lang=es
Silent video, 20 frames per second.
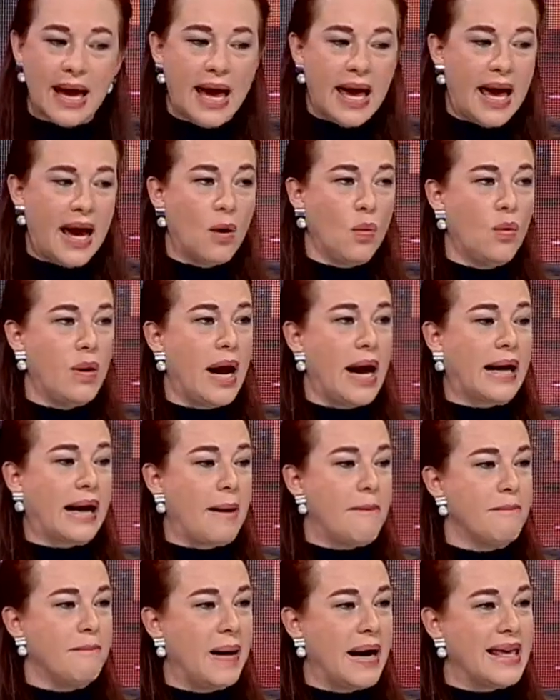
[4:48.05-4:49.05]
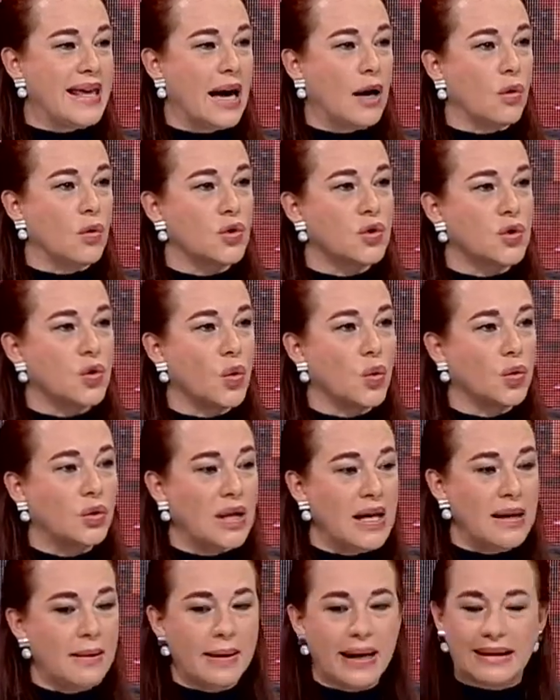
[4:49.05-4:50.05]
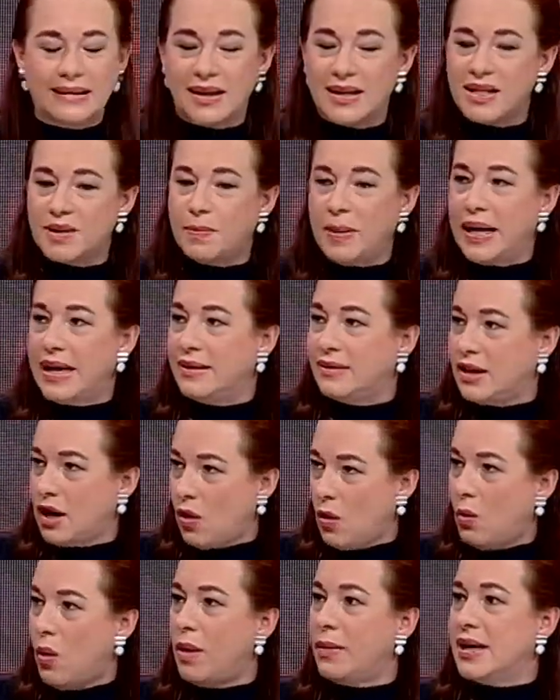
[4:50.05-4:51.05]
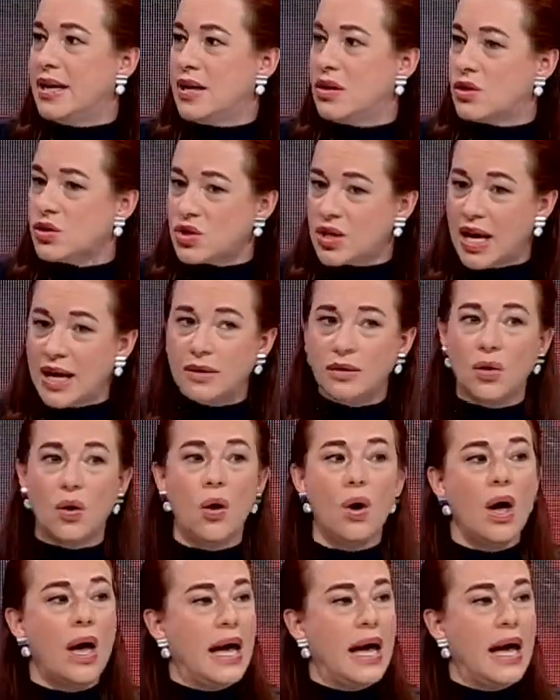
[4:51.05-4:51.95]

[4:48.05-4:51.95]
en una campaña constructiva, transparente, como ha venido siendo.